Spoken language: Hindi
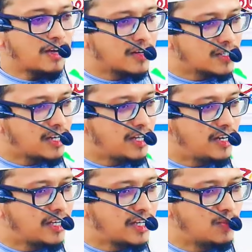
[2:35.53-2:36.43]
कर्ज़
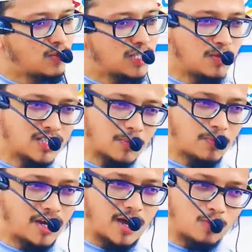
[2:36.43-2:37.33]
लेने की मुसीबत से
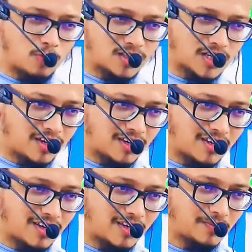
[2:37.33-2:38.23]
अपने आप को बचा के रखें